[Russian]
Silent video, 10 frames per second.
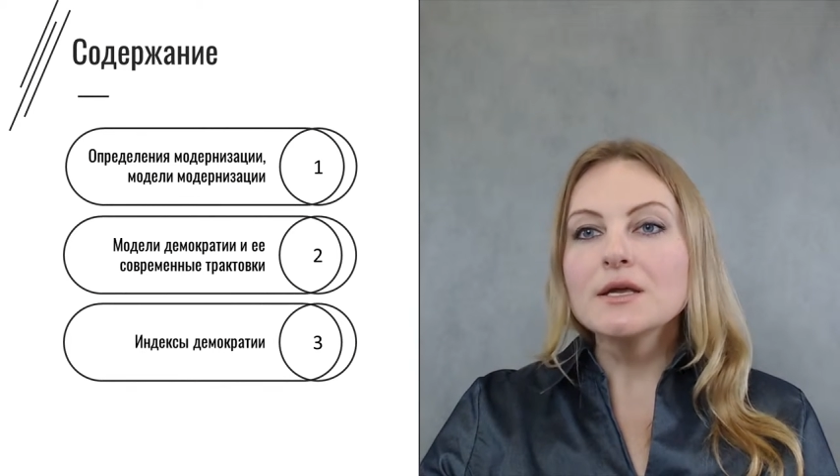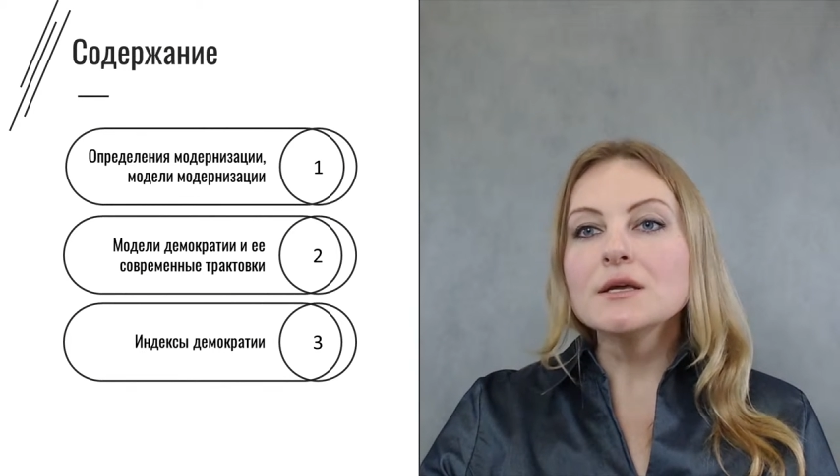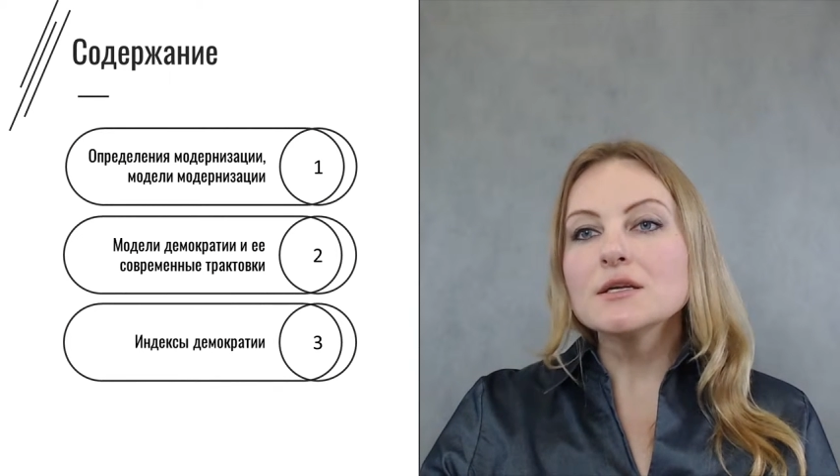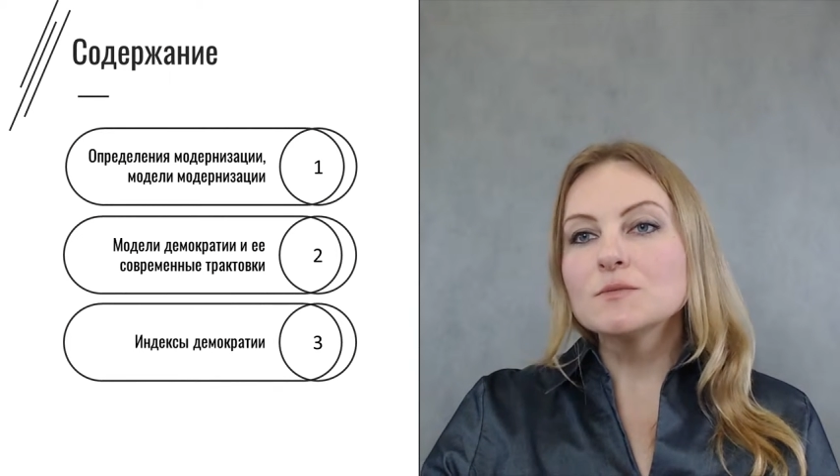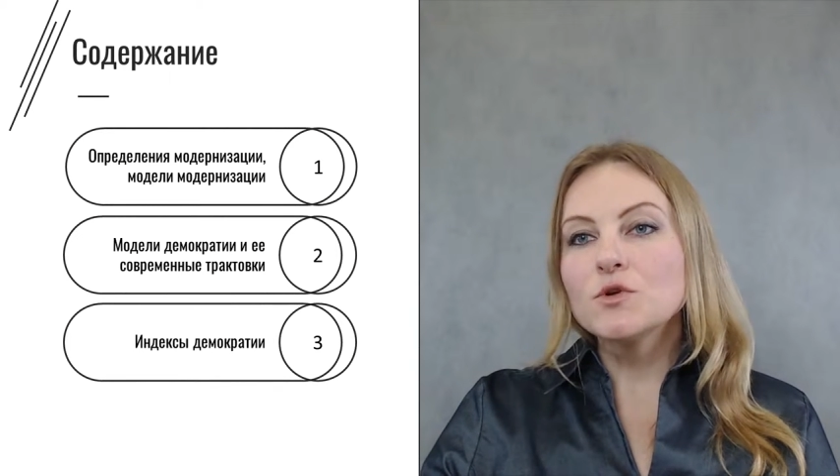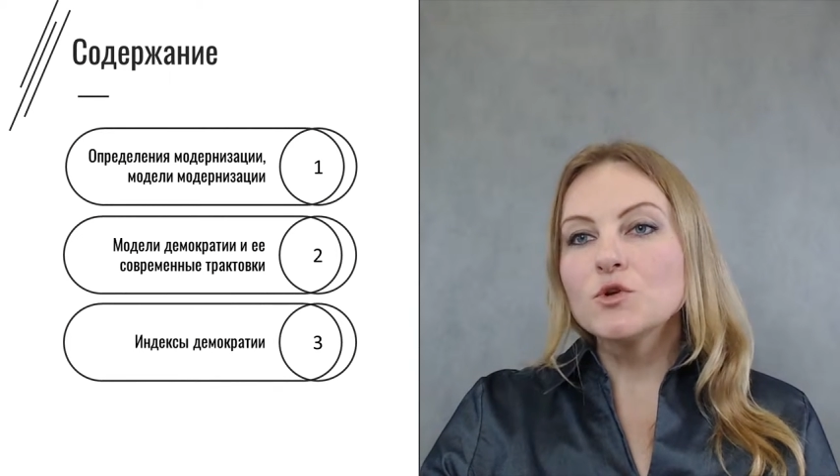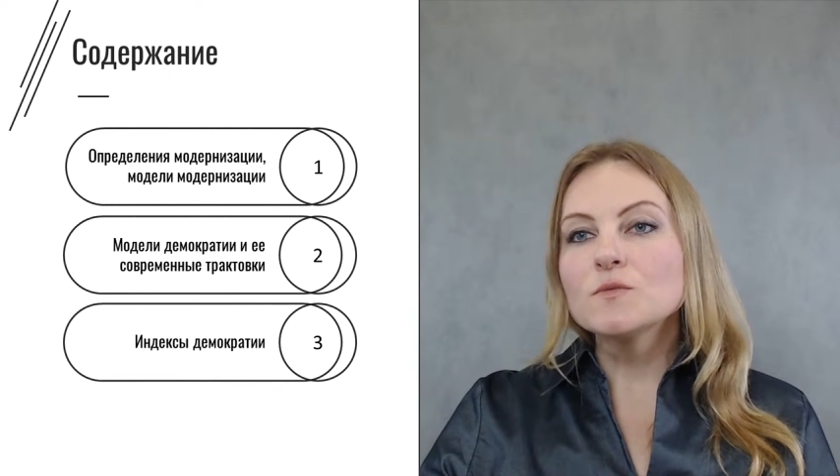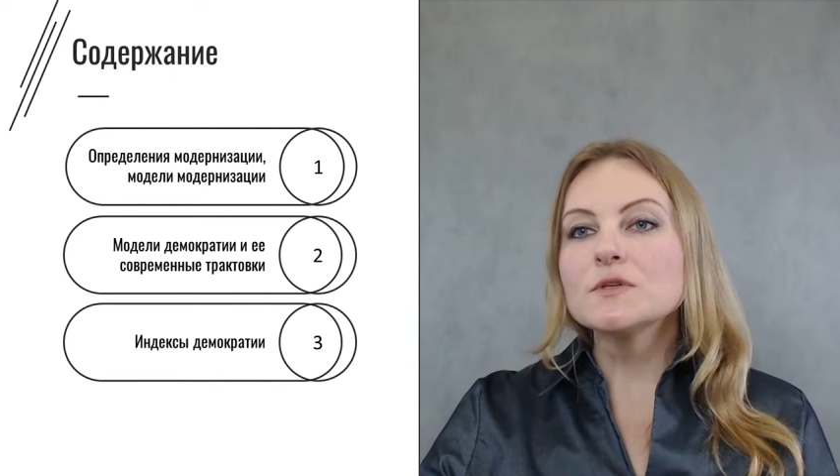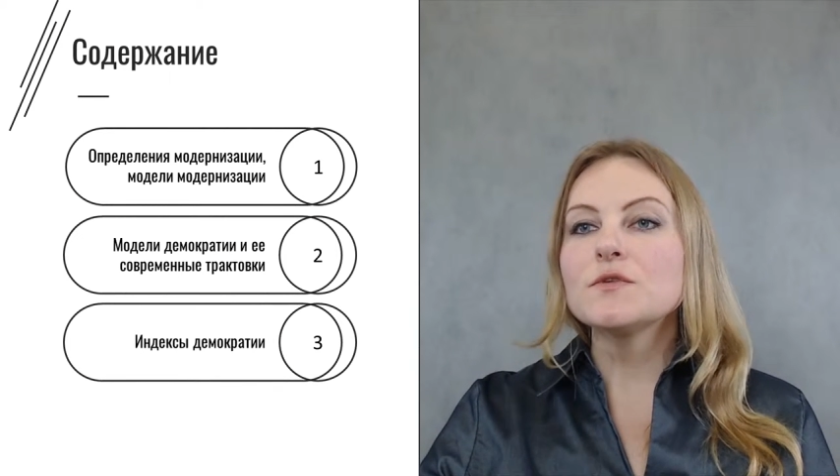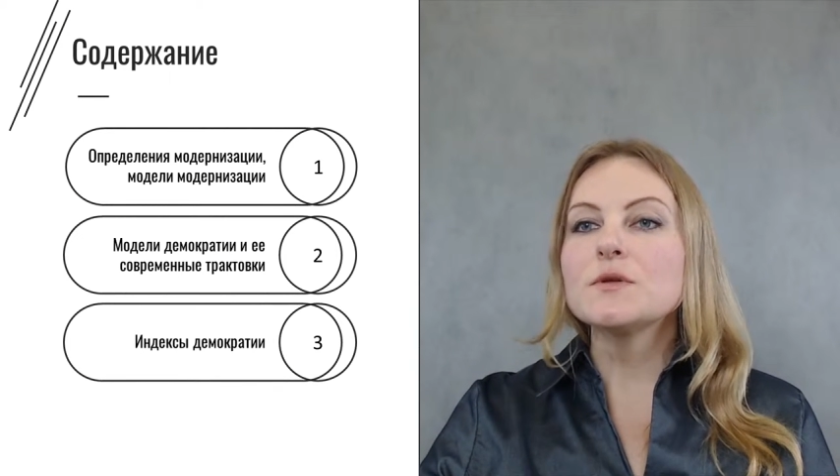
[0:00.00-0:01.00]
и разберем
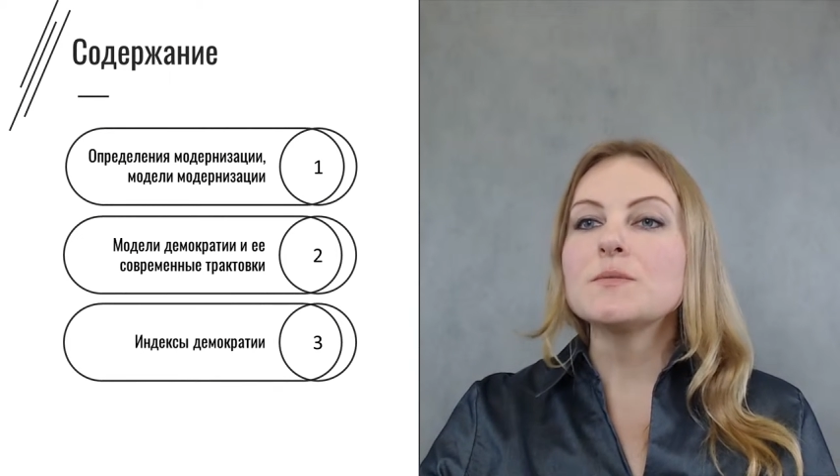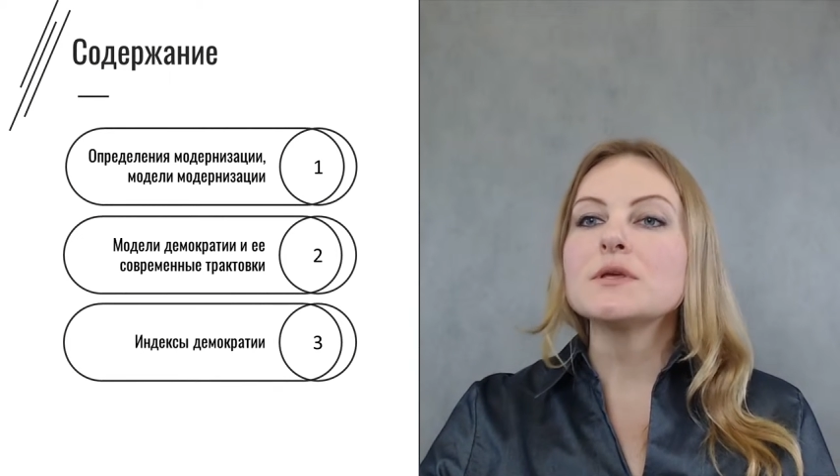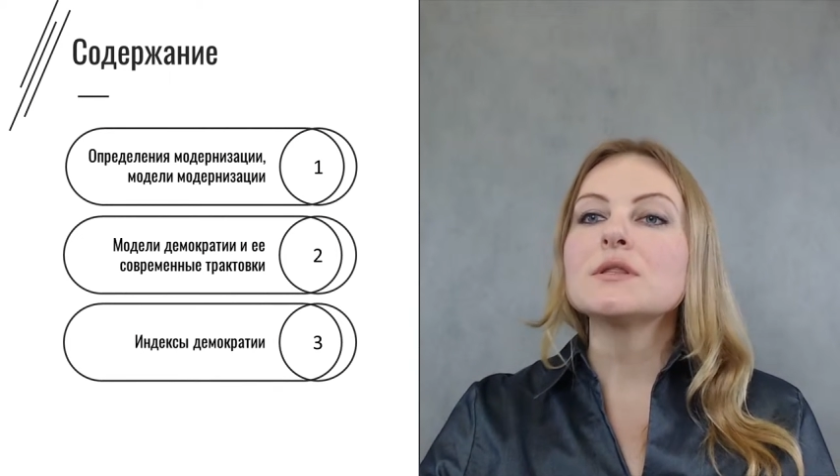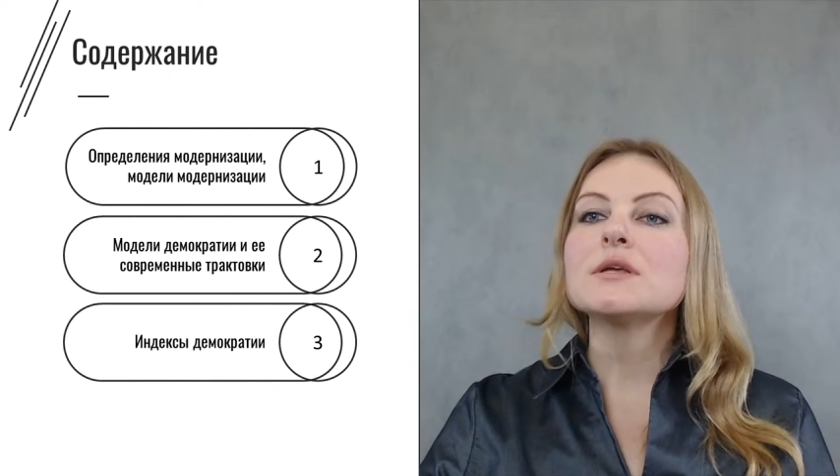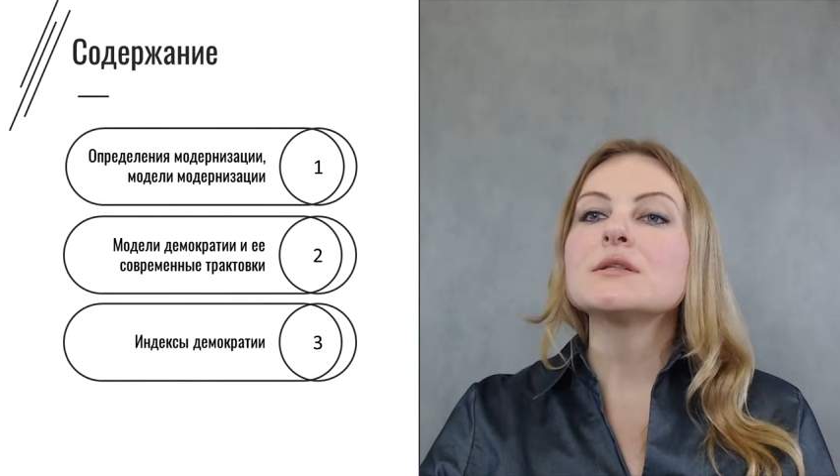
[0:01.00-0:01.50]
современные